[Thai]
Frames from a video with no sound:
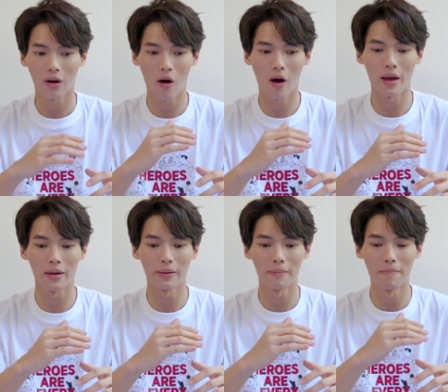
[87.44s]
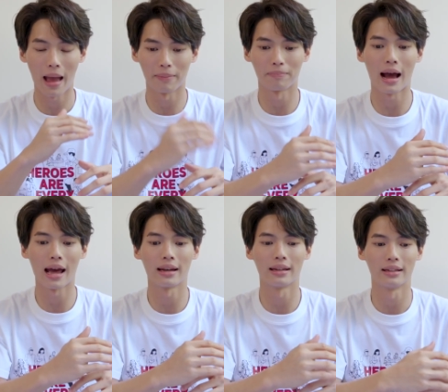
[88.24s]
คอยแบ่งปั
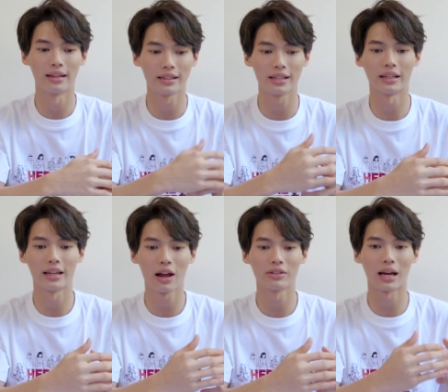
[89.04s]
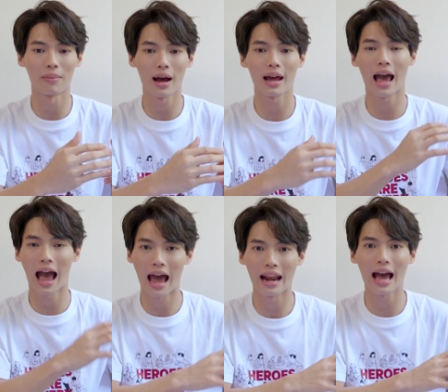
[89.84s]
นในสิ่งที่เราสามารถ
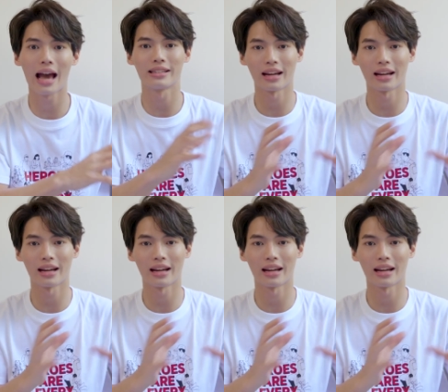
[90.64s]
หาได้